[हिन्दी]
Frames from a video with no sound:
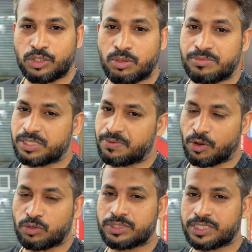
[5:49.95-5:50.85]
तो मिसबा
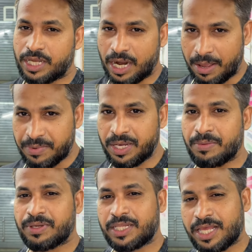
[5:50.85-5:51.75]
को ज़रा भी नहीं
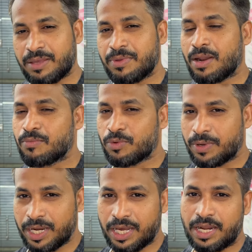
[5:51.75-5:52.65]
पता है कि मेरा
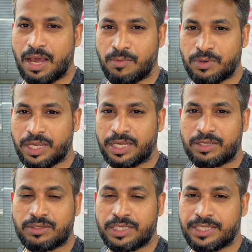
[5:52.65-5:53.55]
मोबाइल ख़राब हो गया
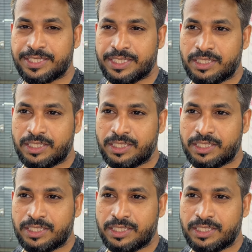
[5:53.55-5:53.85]
क्योंकि